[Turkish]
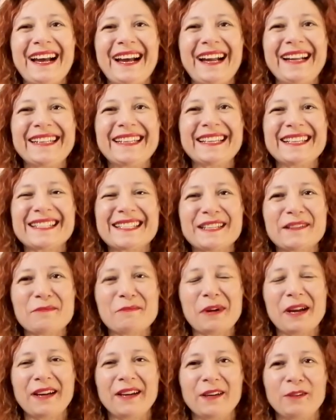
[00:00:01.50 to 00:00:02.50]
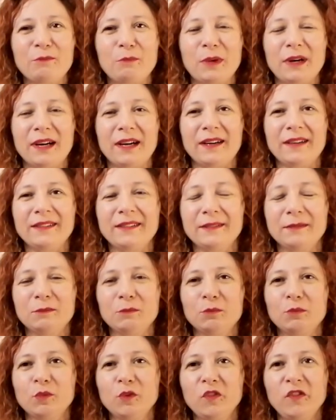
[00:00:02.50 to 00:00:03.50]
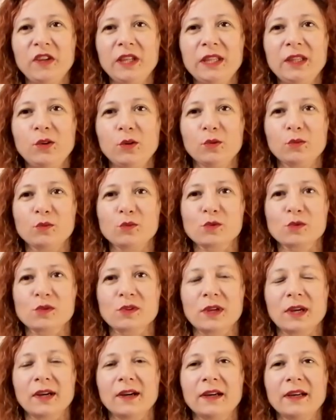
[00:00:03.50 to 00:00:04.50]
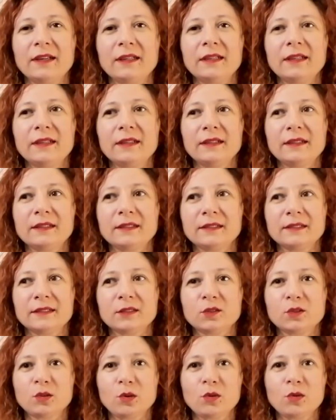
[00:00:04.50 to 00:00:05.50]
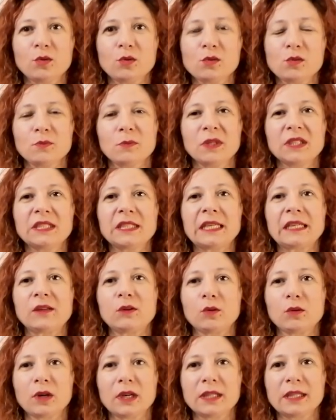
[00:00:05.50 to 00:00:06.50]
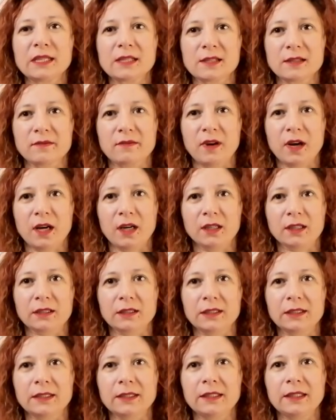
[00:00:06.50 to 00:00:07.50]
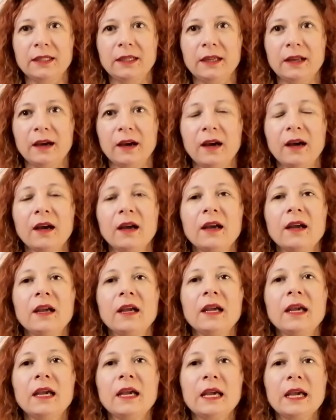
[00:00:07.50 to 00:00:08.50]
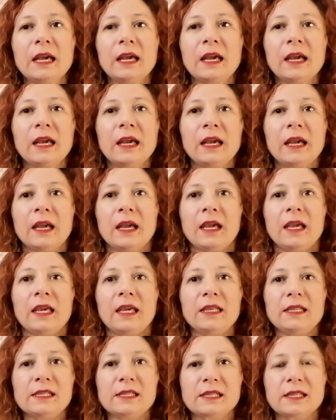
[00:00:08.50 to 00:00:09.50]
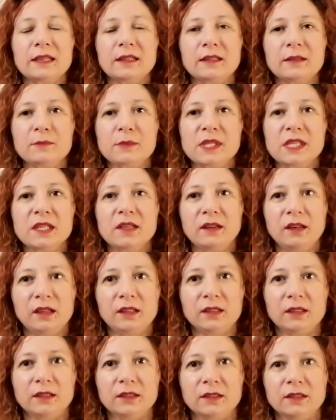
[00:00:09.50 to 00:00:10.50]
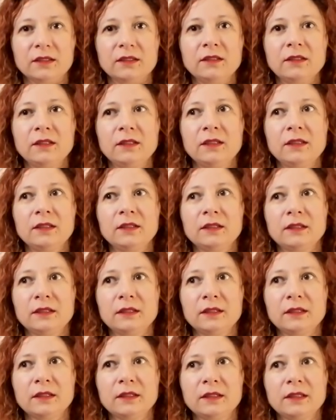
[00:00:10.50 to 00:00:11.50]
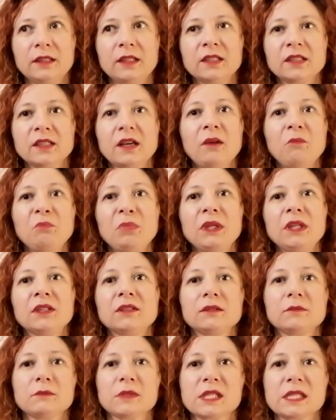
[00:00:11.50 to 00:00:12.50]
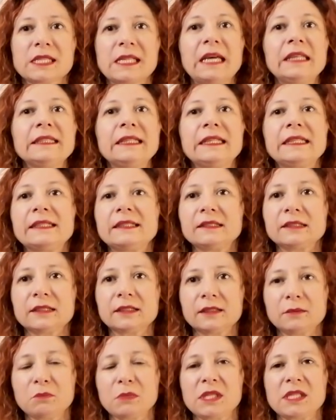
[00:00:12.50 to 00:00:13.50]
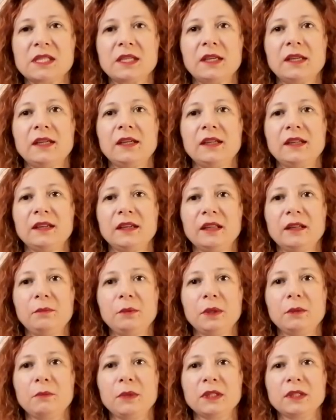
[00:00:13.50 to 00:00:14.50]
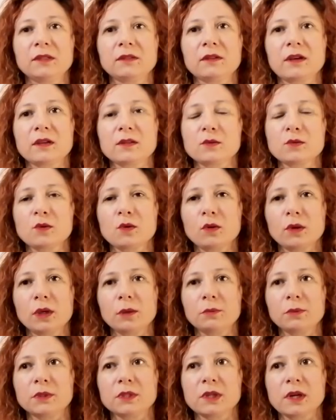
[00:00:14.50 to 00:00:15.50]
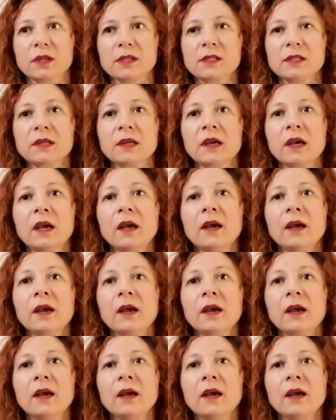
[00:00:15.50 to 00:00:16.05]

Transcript: Herkese merhaba. Bu videomuzda Torus Mate Gök varlıklarıyla insanımsı alanın yaşam planımızdan arındırılması ile ilgili bir meditasyon yapacağız.